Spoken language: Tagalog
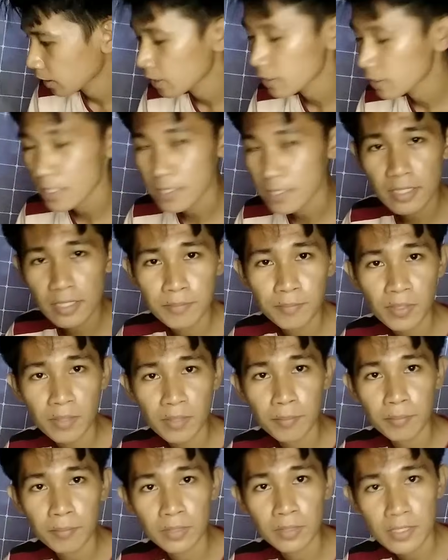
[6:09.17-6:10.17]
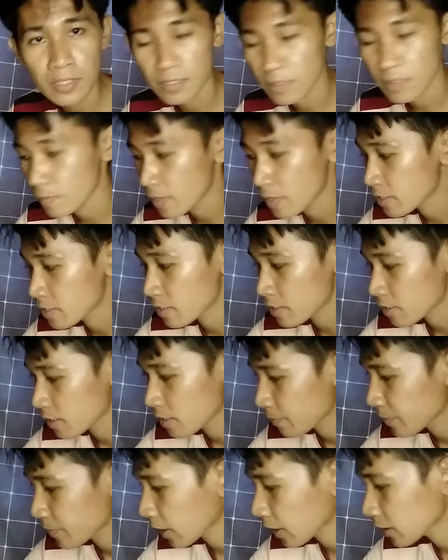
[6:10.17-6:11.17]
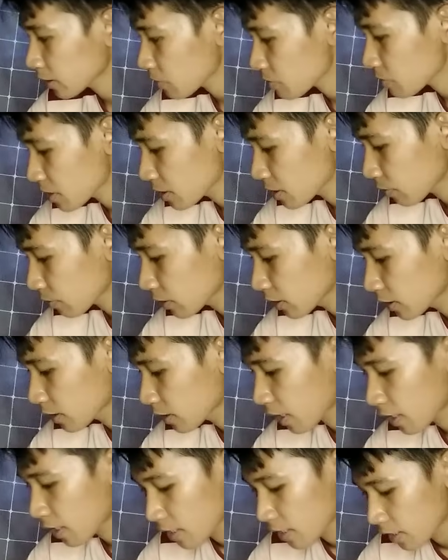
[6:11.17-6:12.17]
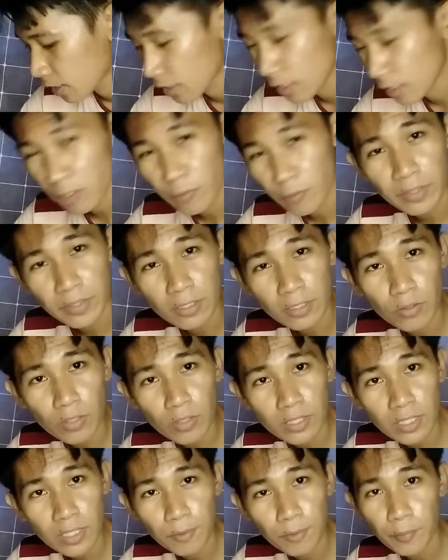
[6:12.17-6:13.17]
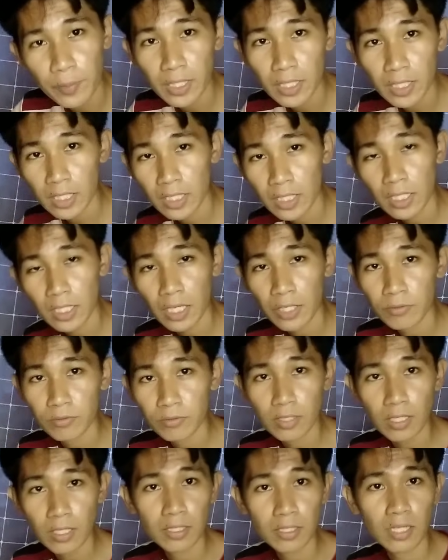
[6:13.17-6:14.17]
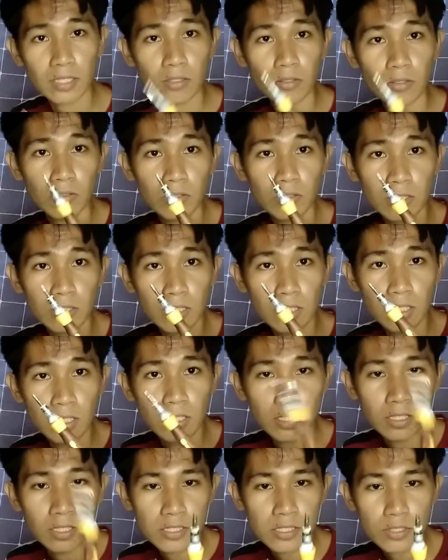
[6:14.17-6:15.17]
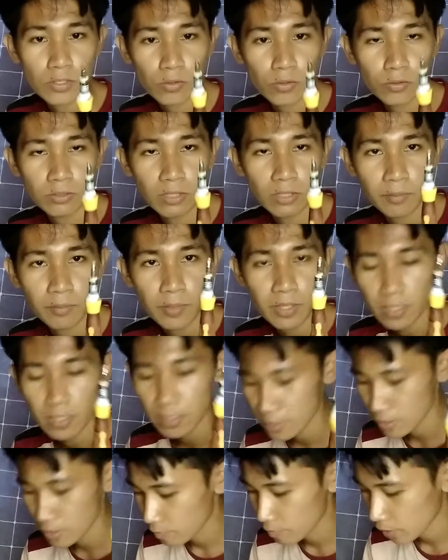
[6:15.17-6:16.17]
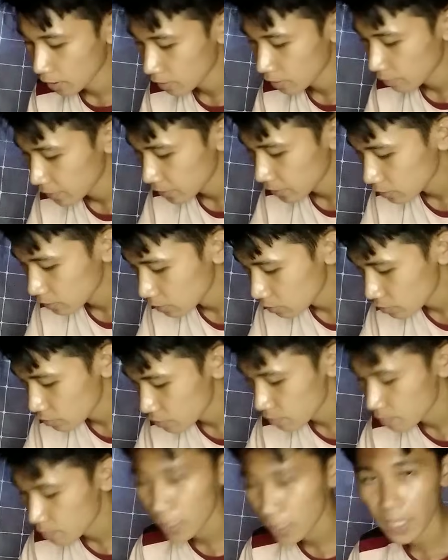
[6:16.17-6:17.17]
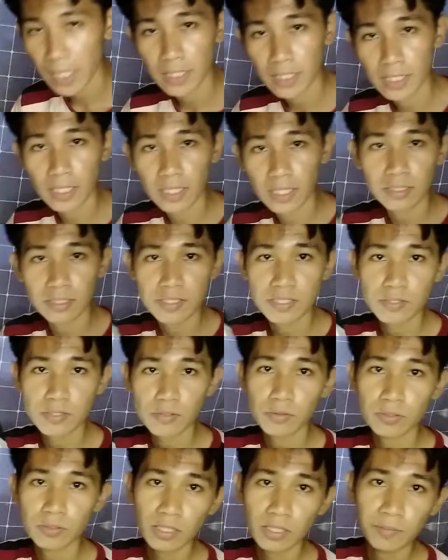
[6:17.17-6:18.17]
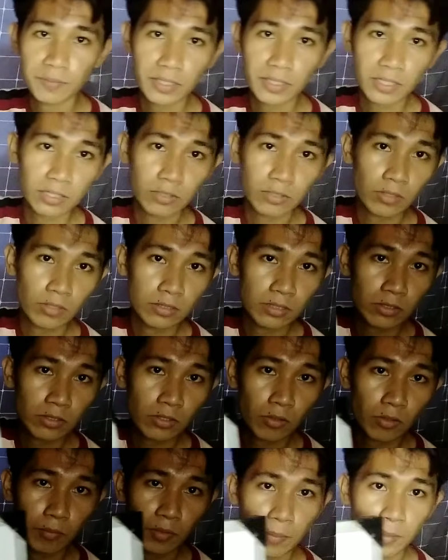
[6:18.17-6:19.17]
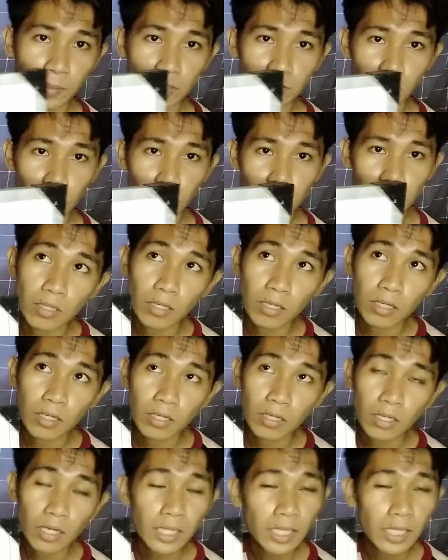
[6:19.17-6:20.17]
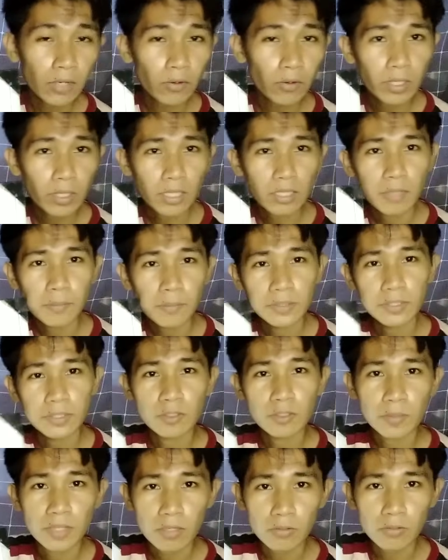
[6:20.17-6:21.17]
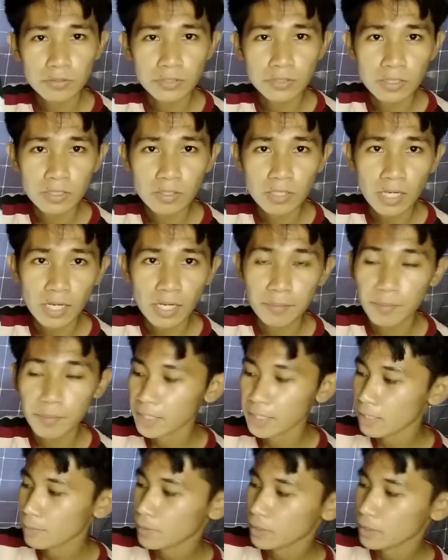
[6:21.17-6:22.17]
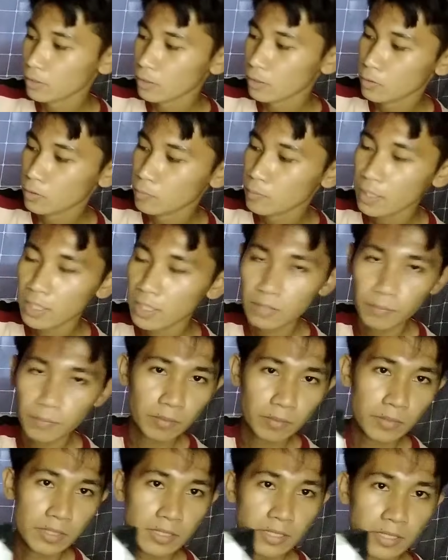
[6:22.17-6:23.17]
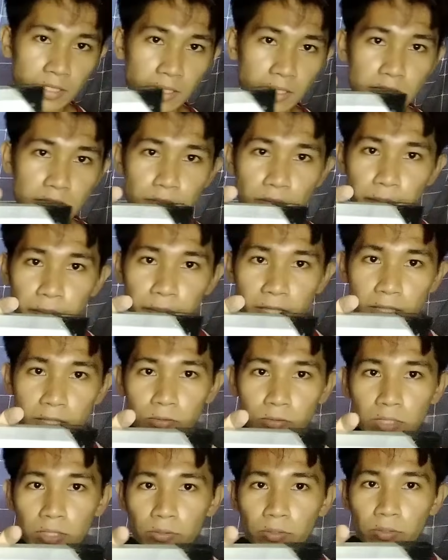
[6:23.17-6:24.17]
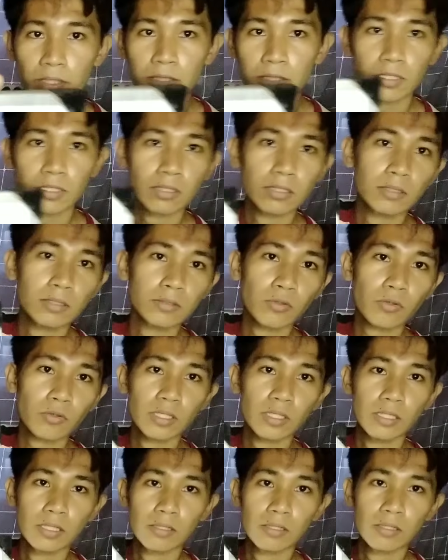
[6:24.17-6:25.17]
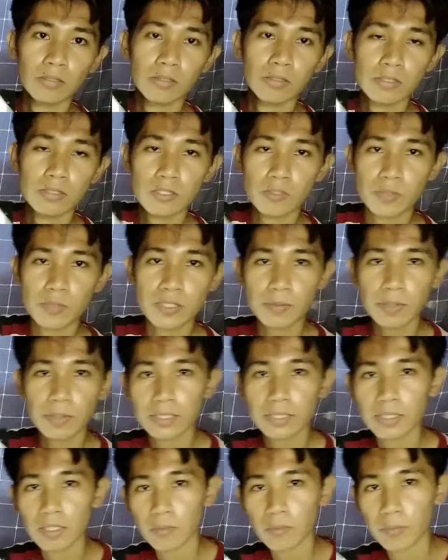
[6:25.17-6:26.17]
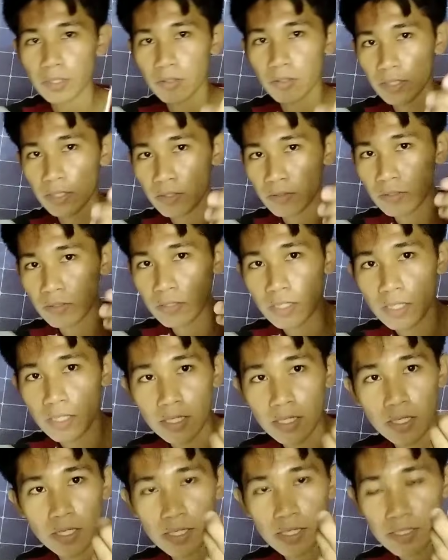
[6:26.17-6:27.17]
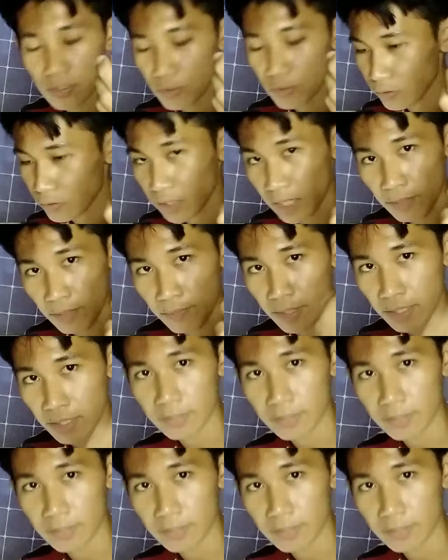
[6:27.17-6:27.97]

And aside from these devices na pinakita ko sa inyo kanina, recommended ko rin na bumili rin kayo ng ano, screwdriver kasi kalimitan dito sa mga kailangan ng screwdriver katulad nito, mga tornilyo. Kaya kung ang gagamitin yung mga kutsilyo lang ay mahirapan kayo, baka naman minsan is mabilog na yung kanyang tornilyo. So mas maganda kung meron kayong uh, screwdriver.